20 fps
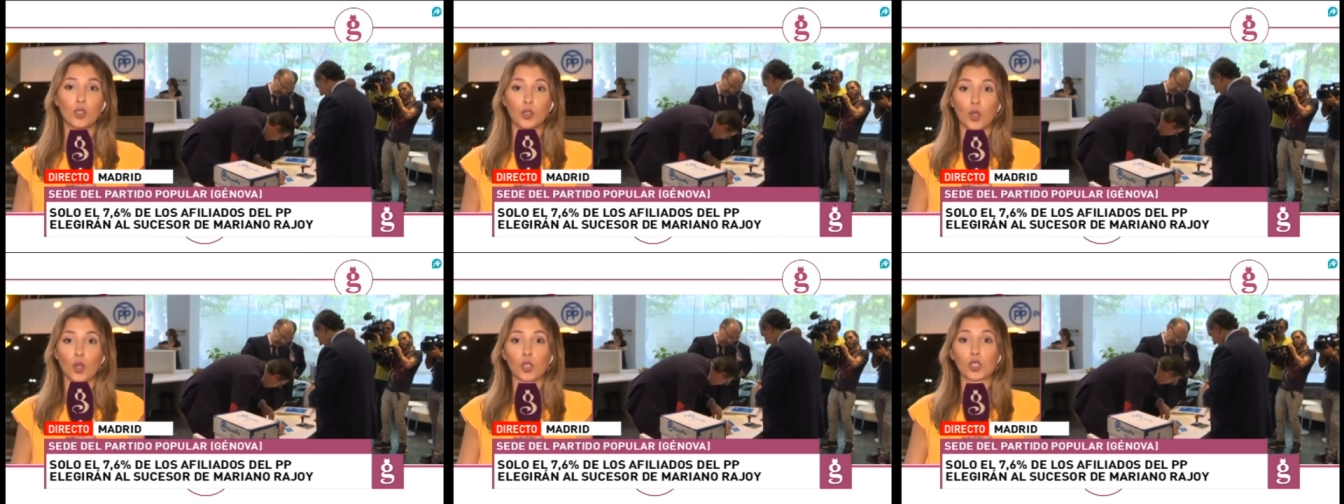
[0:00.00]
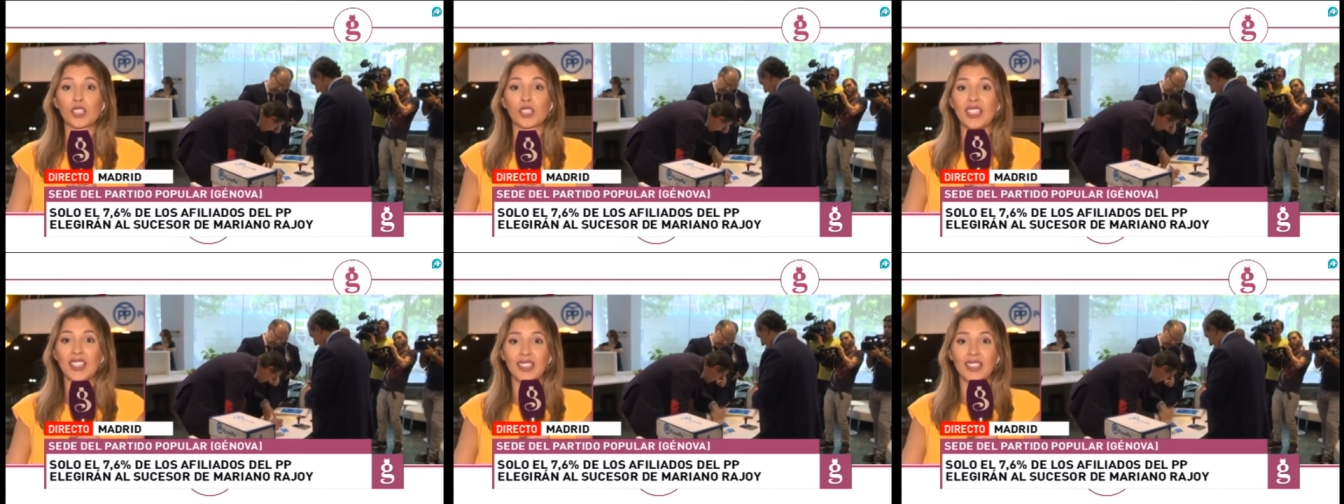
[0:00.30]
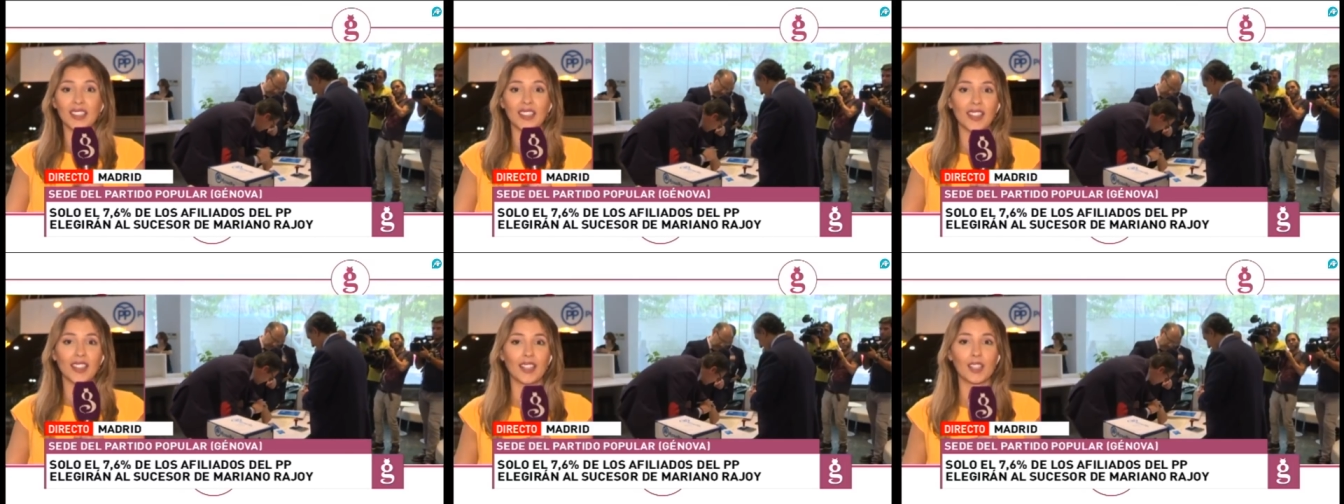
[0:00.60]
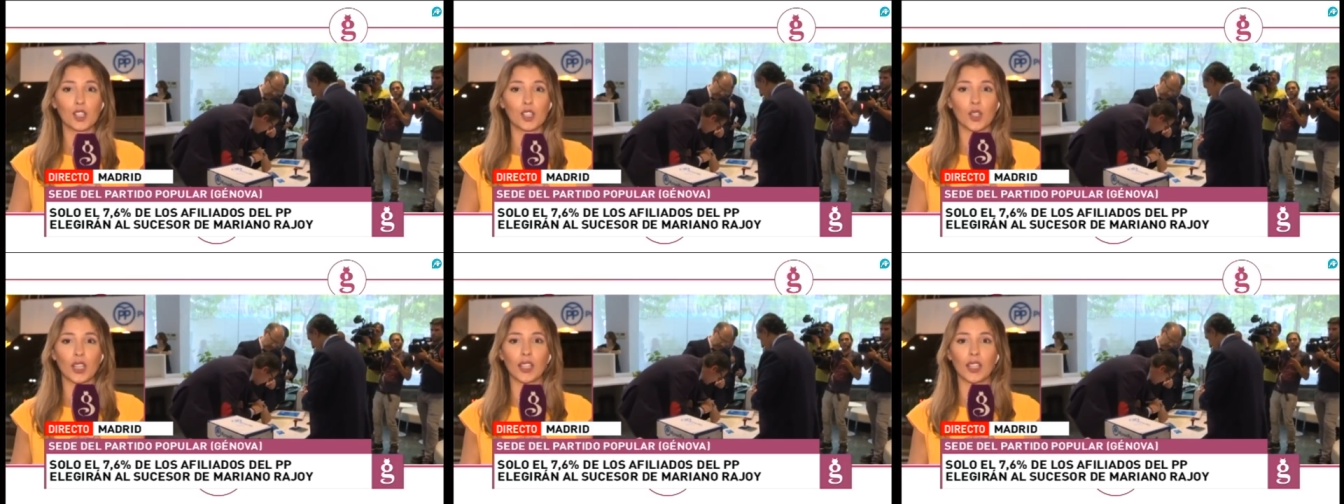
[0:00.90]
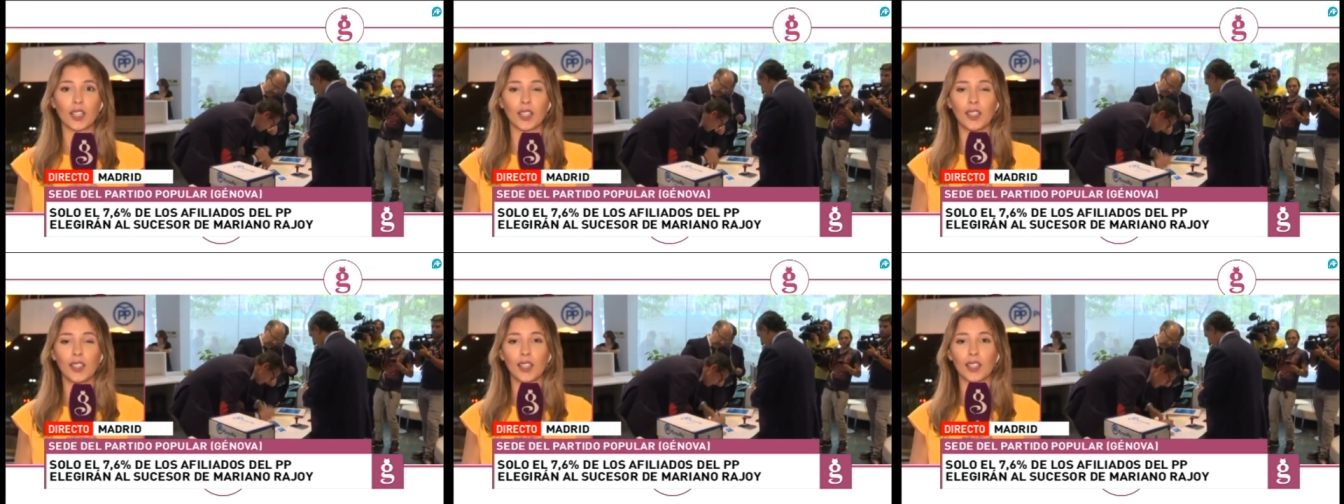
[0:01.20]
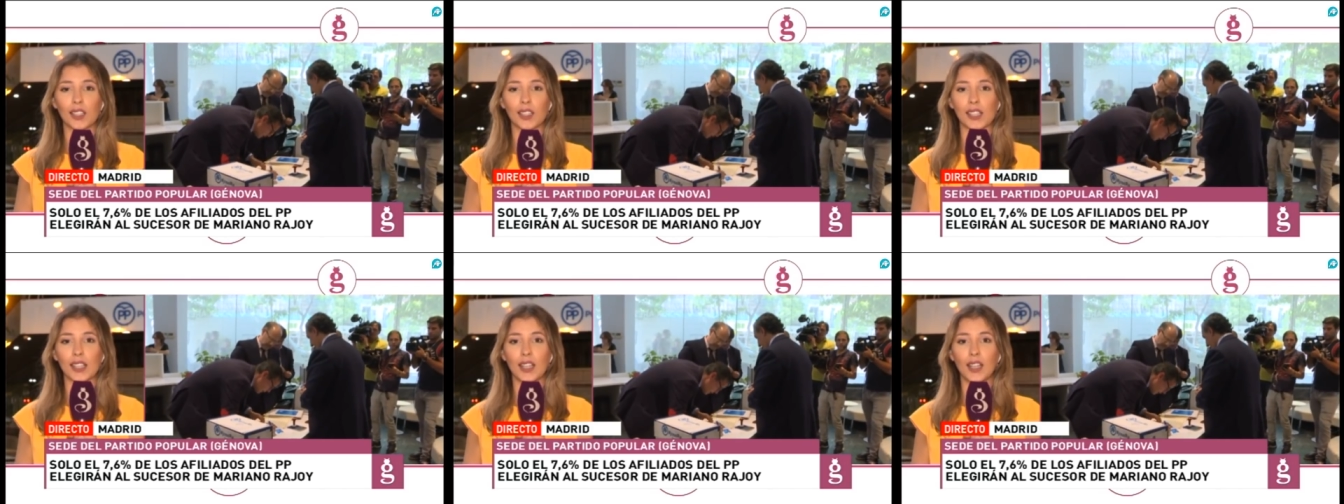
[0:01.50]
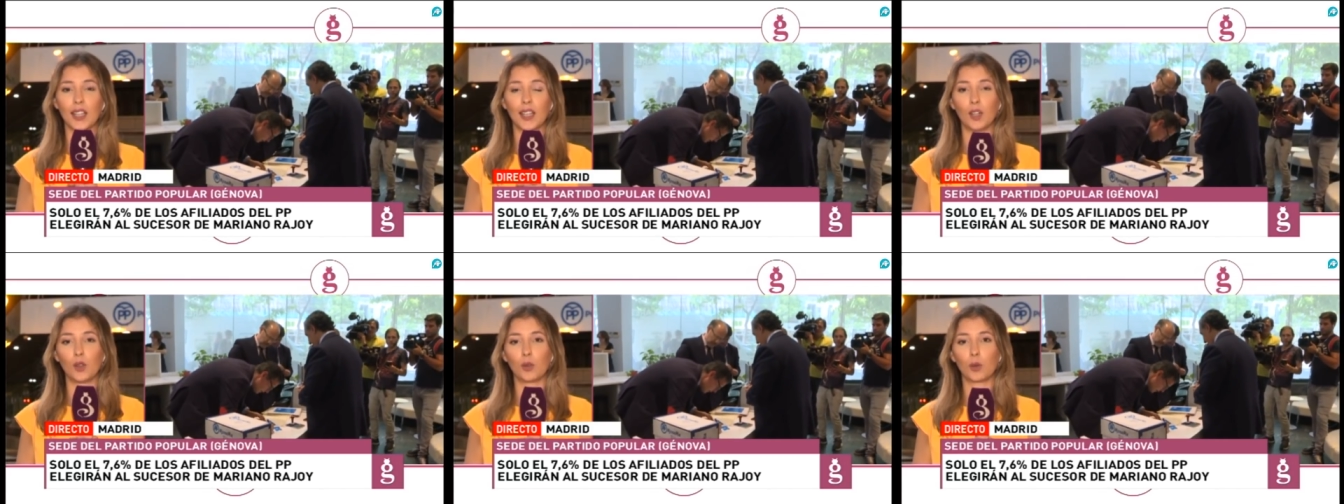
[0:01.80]
todos tienen derecho a elegir al que
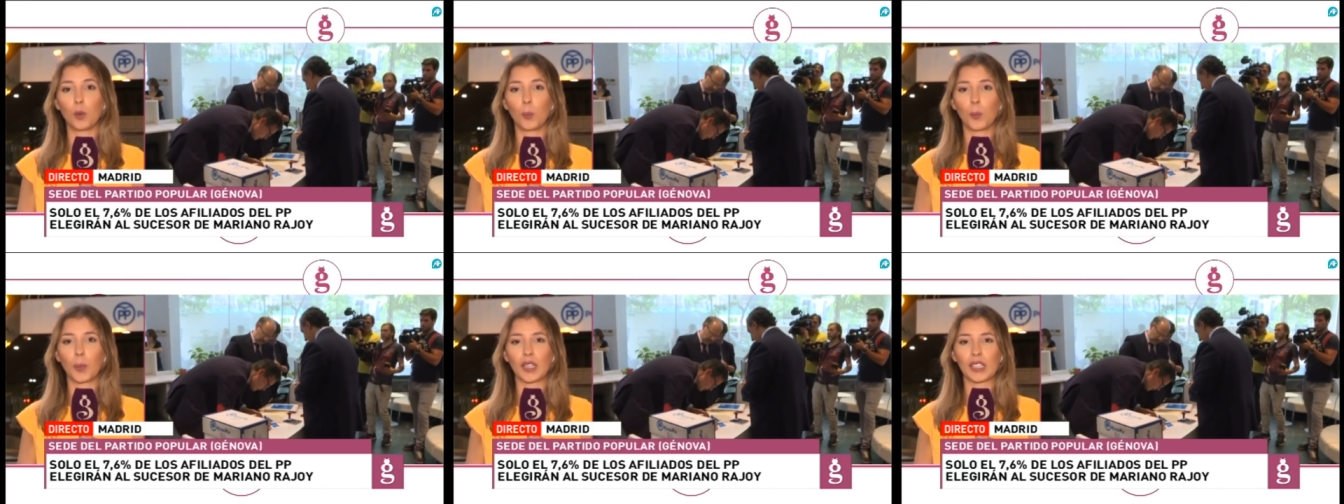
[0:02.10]
será el nuevo